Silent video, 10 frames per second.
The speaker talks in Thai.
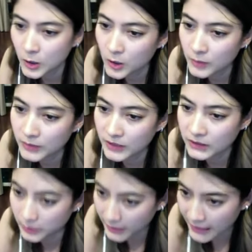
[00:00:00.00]
หนังสื
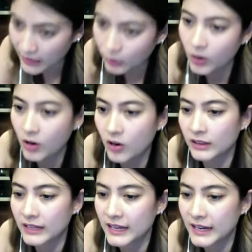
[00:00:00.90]
อแพรวก็ออก
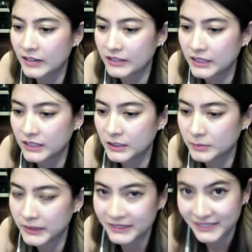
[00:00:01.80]
แล้วอย่าลืมไป
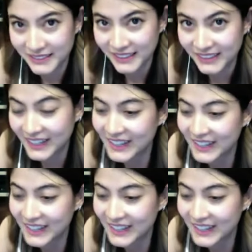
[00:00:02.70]
ซื้อกันนะคะ